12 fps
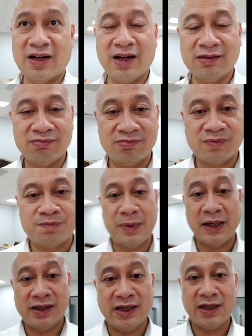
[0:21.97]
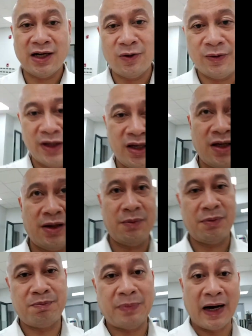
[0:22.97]
At pag ikaw eh
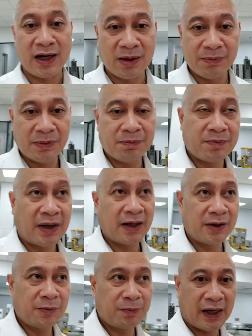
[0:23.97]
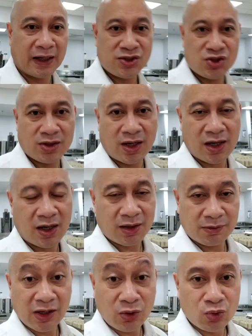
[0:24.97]
panggap ano pa uh,
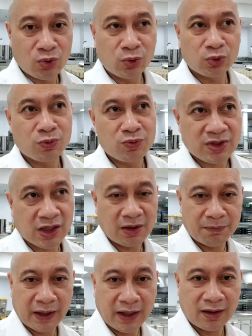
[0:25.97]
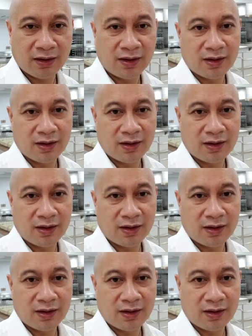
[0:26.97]
nagugutom sa gabi